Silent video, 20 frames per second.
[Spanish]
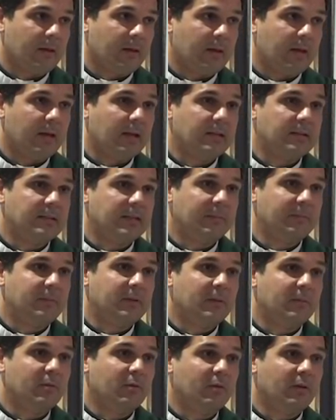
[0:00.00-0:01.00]
que el
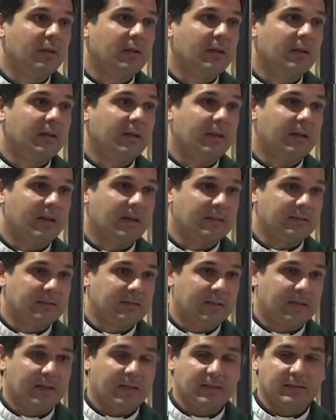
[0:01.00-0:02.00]
séptimo día
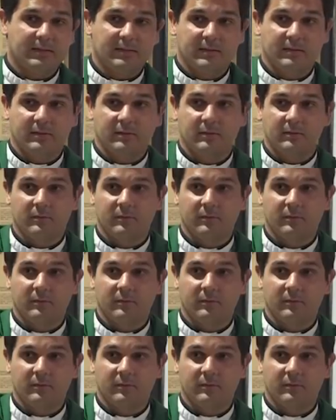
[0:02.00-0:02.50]
descansarás.